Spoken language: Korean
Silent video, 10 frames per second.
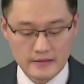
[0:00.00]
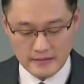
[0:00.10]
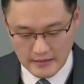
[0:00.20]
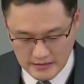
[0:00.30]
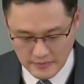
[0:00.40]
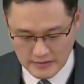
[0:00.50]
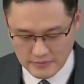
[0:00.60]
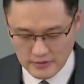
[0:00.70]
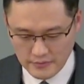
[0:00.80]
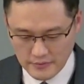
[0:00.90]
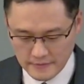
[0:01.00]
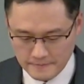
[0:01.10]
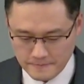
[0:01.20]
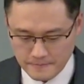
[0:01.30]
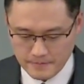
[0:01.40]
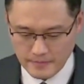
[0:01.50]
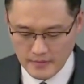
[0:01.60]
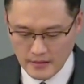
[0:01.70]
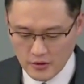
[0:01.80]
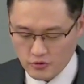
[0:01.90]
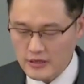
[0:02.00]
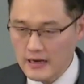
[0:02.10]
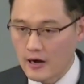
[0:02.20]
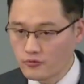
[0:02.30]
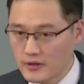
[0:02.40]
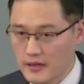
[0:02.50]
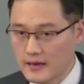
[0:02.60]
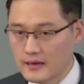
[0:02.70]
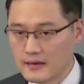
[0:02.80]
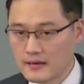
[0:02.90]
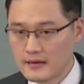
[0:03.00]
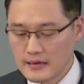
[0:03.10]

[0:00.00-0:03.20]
다시 말씀드리면, 우리 가운데